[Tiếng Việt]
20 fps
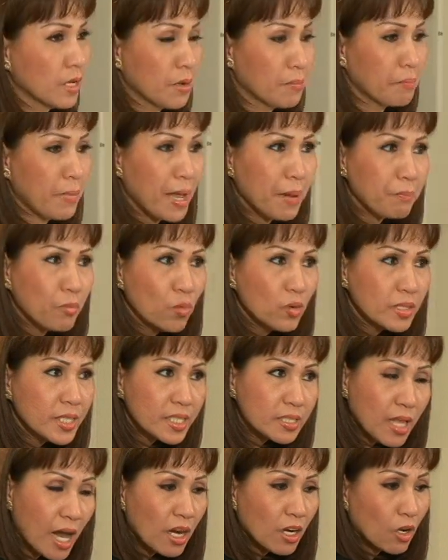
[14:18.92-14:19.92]
mẹ muốn
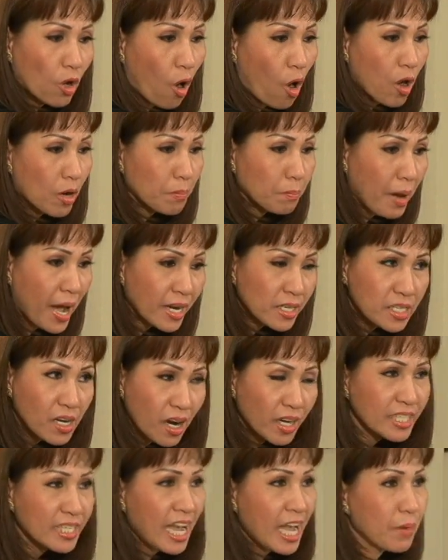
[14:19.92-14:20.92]
đích thân con mang
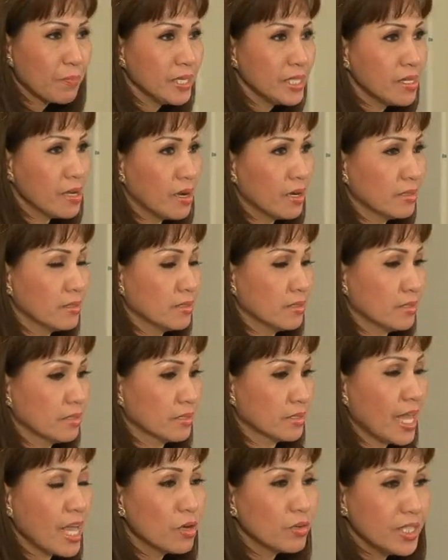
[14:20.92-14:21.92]
gửi ngay bây giờ
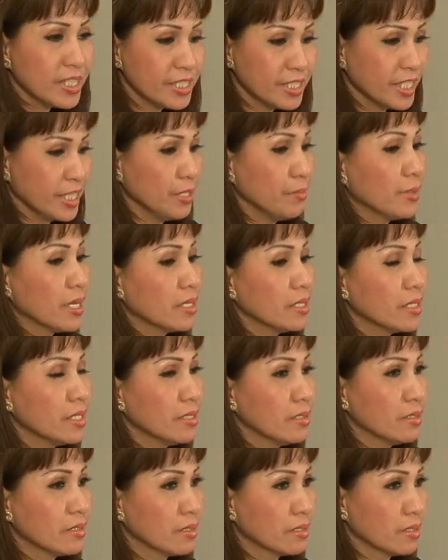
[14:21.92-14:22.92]
theo địa chỉ mẹ
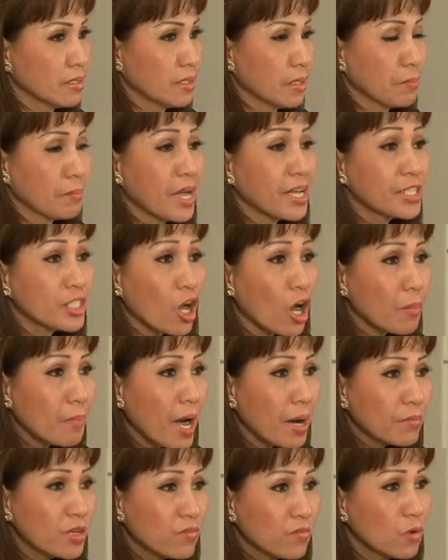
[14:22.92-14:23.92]
ghi mẹ cho
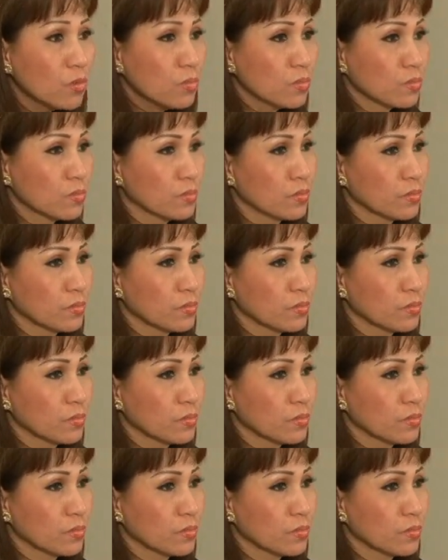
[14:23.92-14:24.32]
30 phút